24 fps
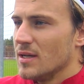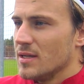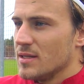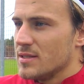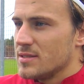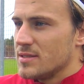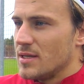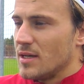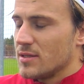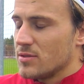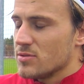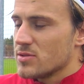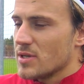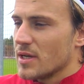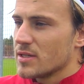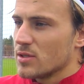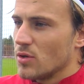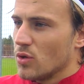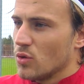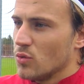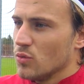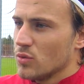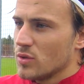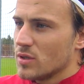Das hat uns eigentlich
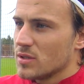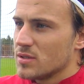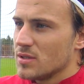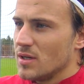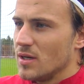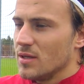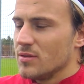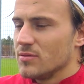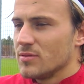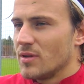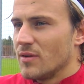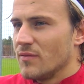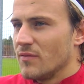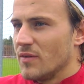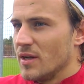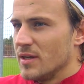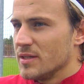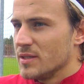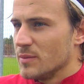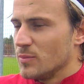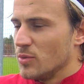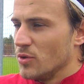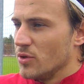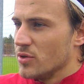auch gut getan. Und dann war
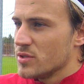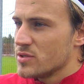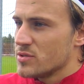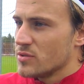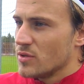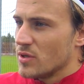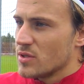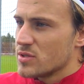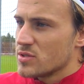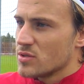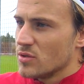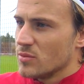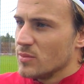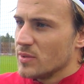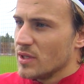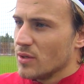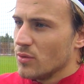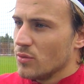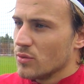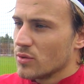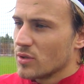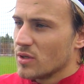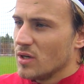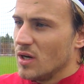halt die blöde Situation mit der
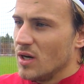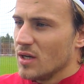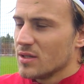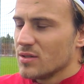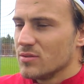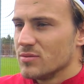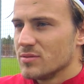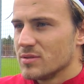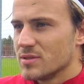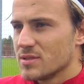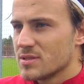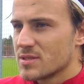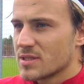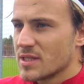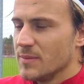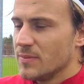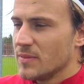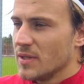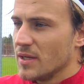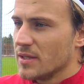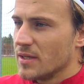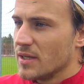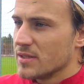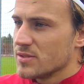roten Karte und das
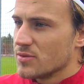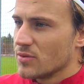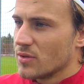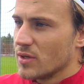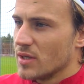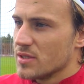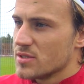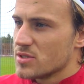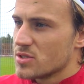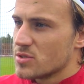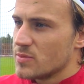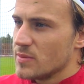kippt halt dann so ein ganzes